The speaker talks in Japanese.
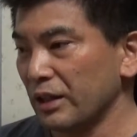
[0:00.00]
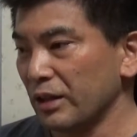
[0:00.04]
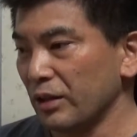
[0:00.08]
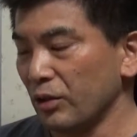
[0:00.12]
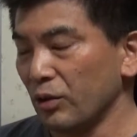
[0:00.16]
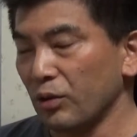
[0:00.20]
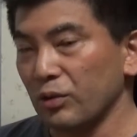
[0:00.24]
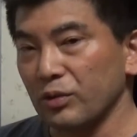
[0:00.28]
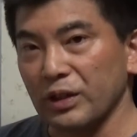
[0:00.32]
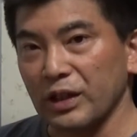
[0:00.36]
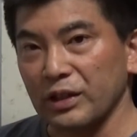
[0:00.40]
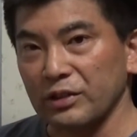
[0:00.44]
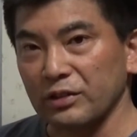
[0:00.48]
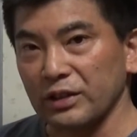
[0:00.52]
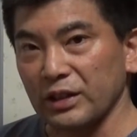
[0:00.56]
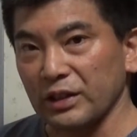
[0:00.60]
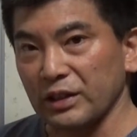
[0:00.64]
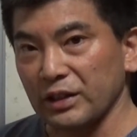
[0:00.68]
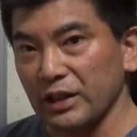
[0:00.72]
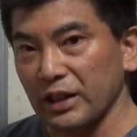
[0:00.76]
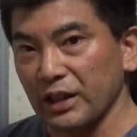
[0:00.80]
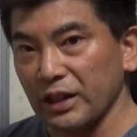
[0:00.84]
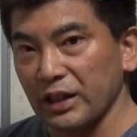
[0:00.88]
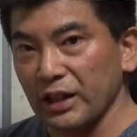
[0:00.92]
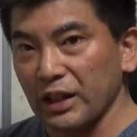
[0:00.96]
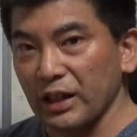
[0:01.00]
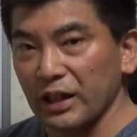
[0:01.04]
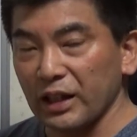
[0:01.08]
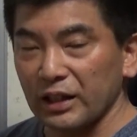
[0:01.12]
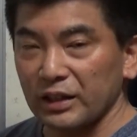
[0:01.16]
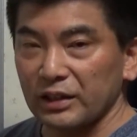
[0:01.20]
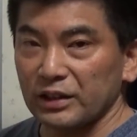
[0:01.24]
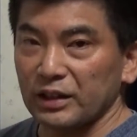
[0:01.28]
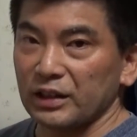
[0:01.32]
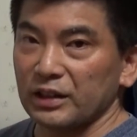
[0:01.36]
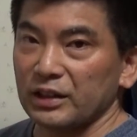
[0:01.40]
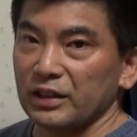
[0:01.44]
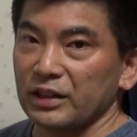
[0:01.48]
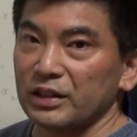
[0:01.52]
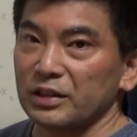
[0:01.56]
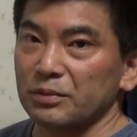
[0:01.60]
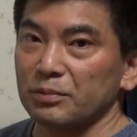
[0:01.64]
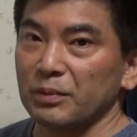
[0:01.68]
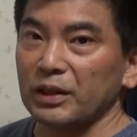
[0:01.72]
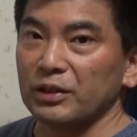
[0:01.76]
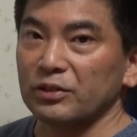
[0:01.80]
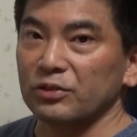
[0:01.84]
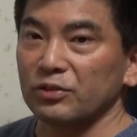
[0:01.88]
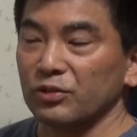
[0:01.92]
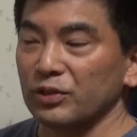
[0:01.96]
音楽が出来上がっていってし
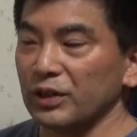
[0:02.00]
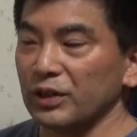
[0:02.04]
まうの